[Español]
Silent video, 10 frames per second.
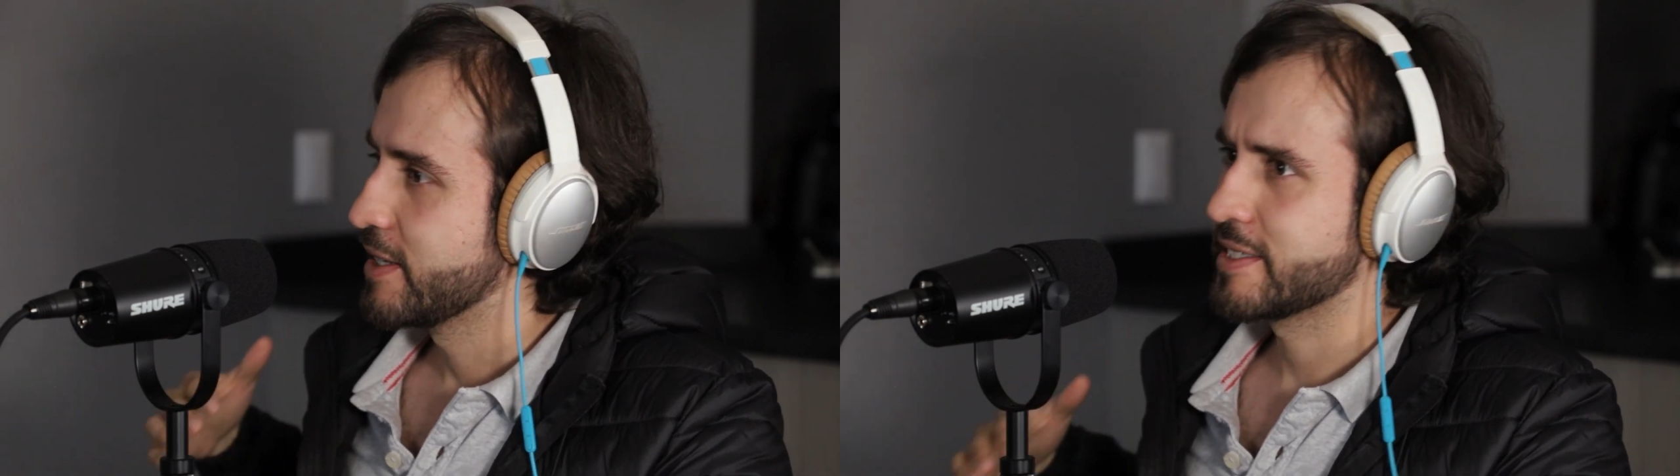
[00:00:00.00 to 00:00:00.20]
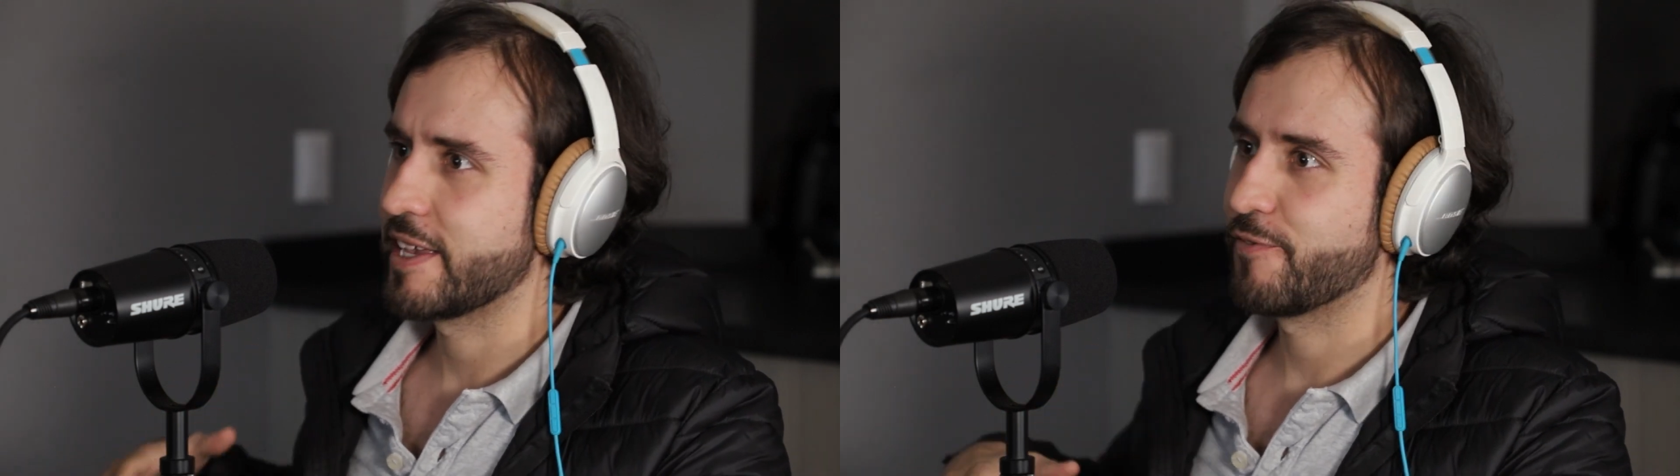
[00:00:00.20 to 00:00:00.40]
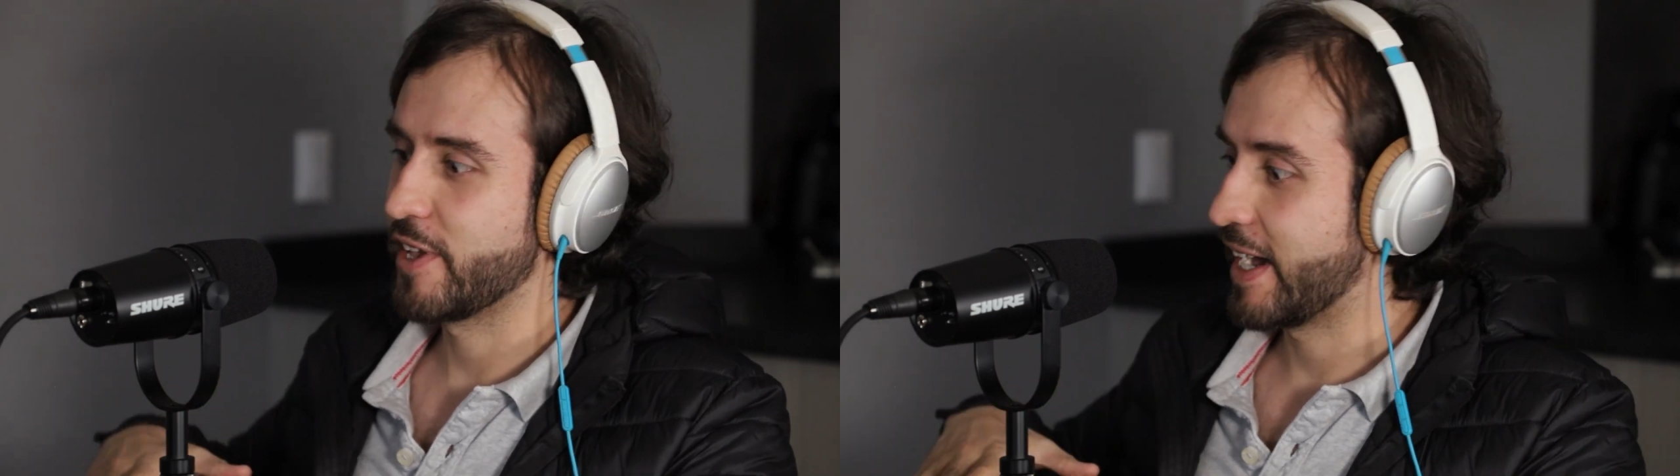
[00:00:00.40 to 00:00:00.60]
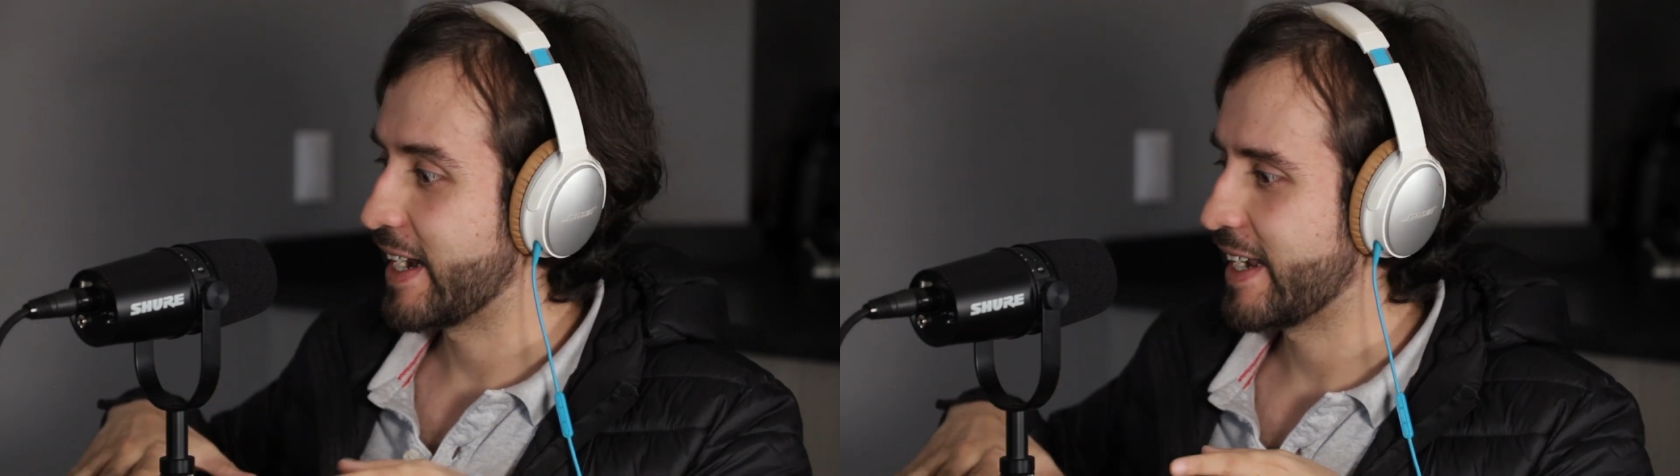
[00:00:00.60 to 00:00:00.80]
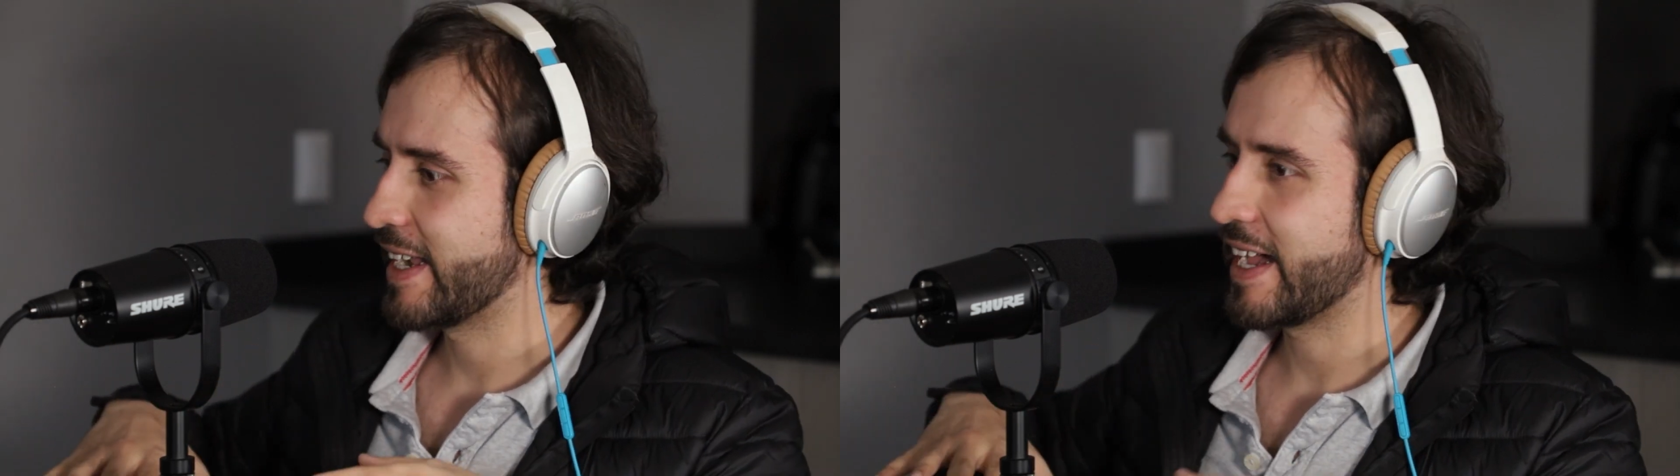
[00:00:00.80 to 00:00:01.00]
se
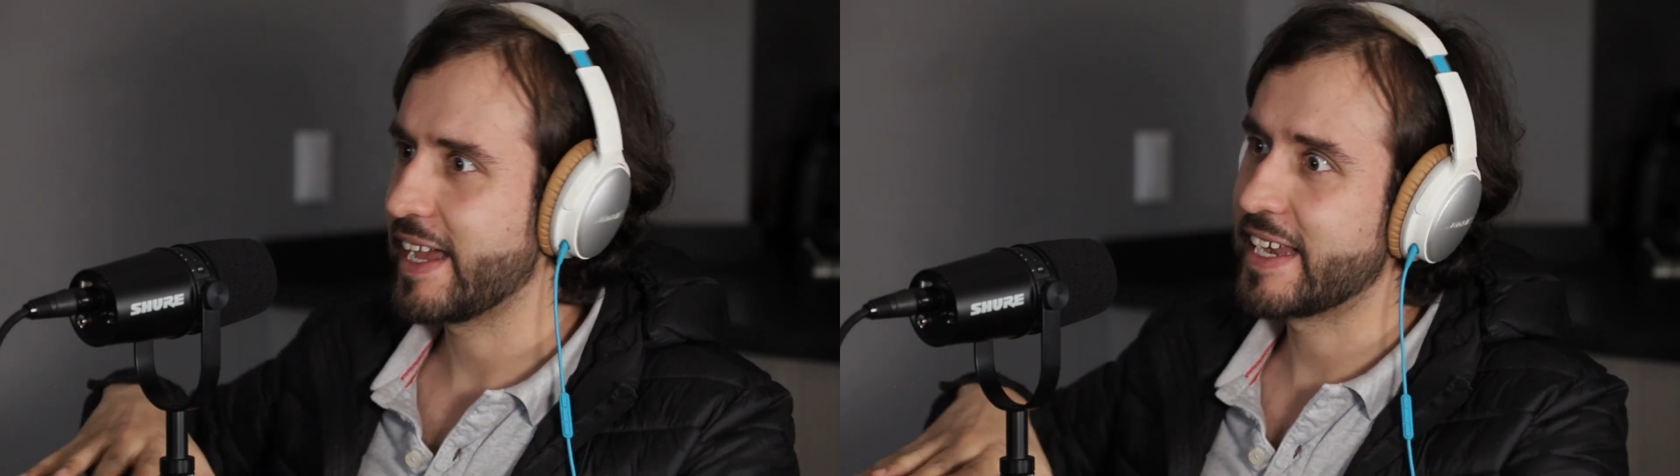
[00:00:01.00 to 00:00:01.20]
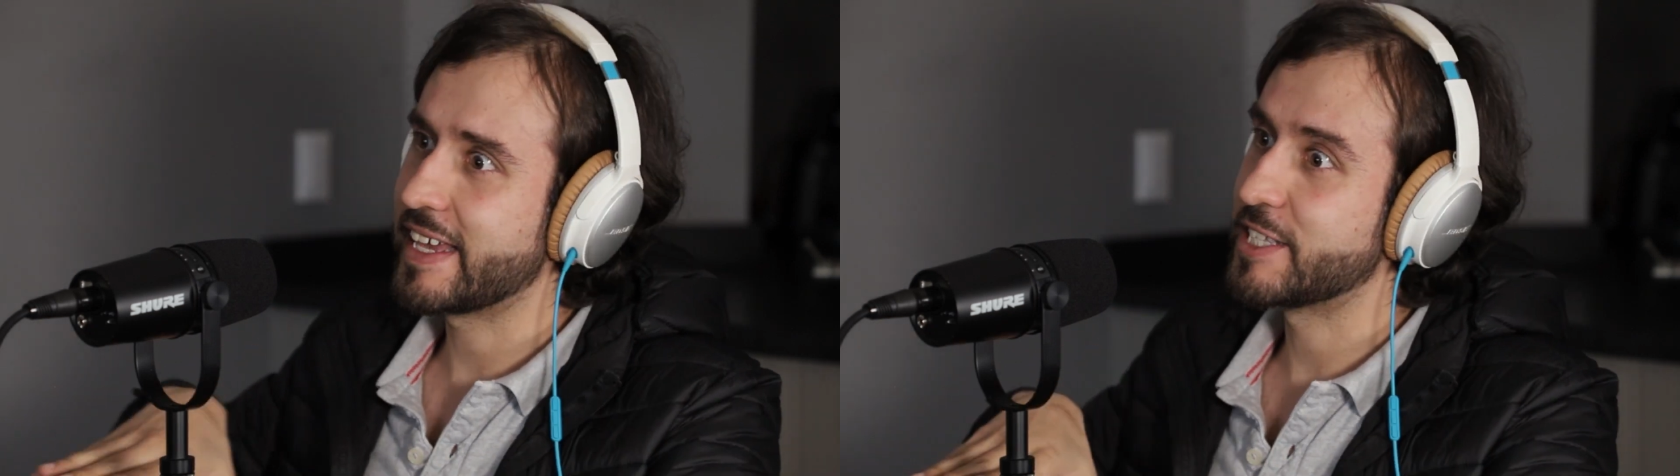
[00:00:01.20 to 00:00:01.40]
fijara en la,